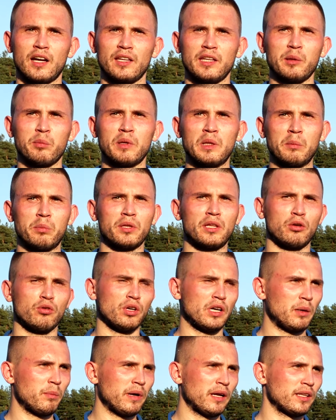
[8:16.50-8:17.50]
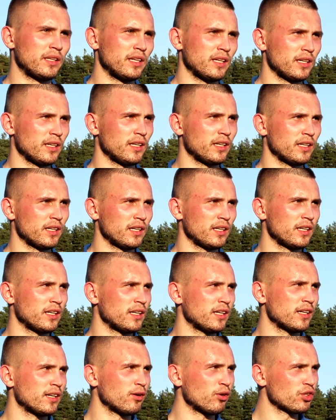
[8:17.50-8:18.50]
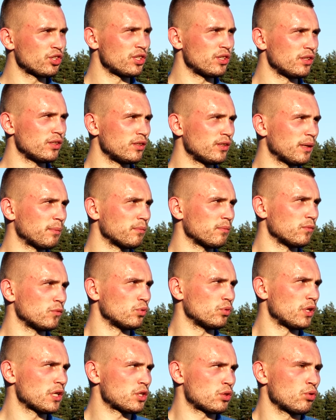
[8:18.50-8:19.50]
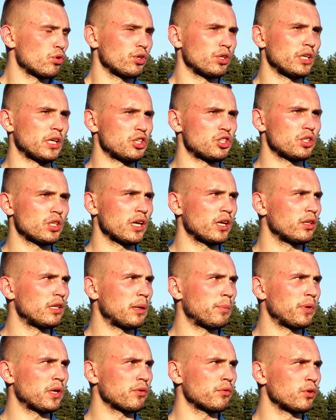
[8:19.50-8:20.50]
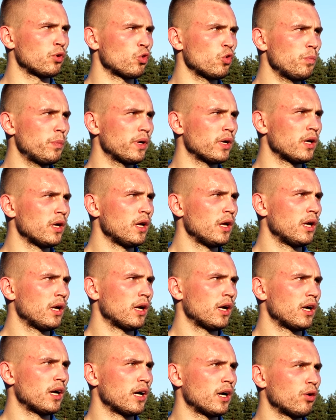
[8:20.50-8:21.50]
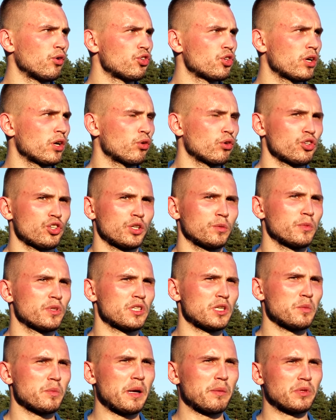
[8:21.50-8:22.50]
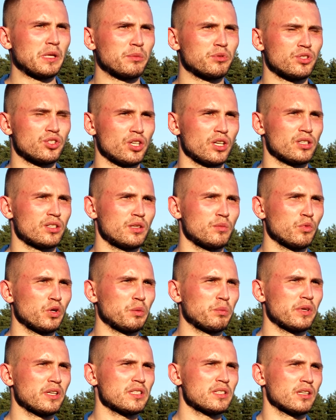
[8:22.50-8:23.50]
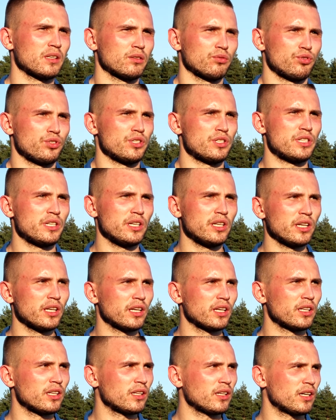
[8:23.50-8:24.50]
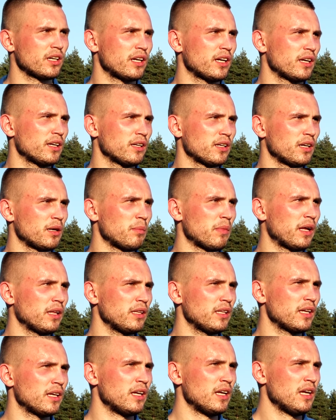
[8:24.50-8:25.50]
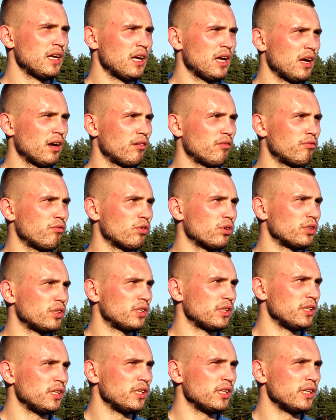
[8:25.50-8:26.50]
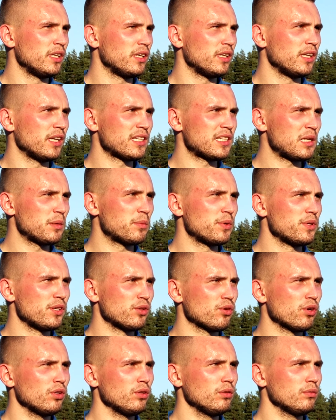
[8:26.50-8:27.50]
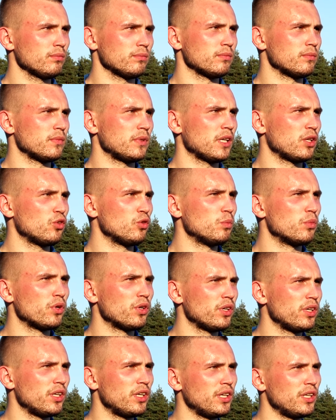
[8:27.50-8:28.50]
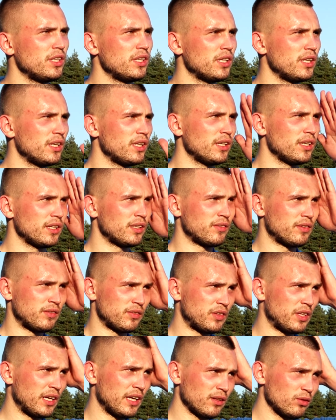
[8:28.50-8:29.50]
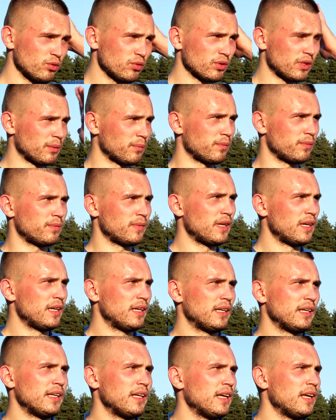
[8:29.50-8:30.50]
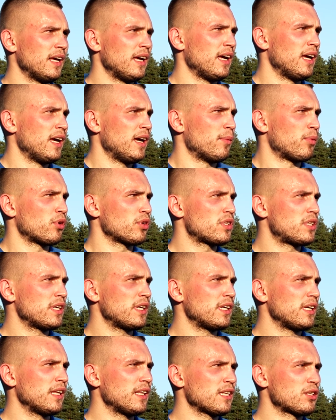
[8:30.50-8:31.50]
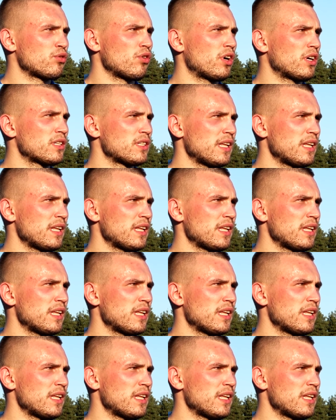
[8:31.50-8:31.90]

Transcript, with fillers: не было бы такой команды Э, очень там, ну, достойная я считаю, для первой группы. Э, очень хорошая, мы занимаем там сейчас седьмое место, очень сильная такая команда. Вот, и если бы не он, я думаю, и не, ну, там, Просто я, насколько